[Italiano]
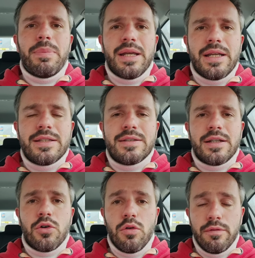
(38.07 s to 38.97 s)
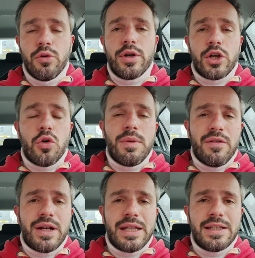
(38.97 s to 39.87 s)
per essere con voi come
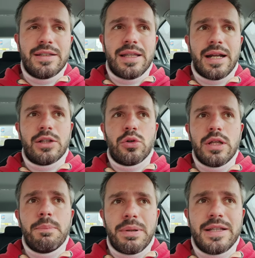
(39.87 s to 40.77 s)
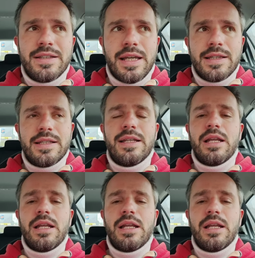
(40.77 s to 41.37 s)
avrei desiderato in presenza,